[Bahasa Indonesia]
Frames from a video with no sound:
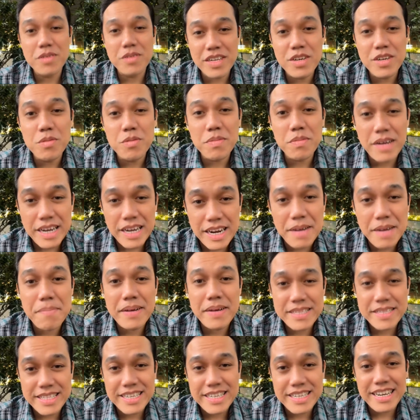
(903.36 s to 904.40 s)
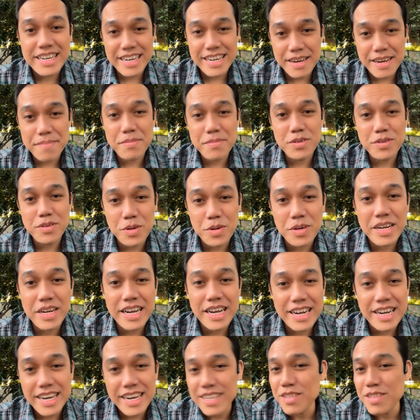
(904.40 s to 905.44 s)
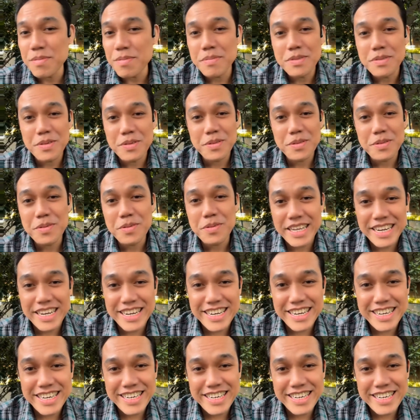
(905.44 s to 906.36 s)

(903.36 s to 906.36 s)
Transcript: hidup kakak, mati kakak menurut kakak atau menurut Tuhan?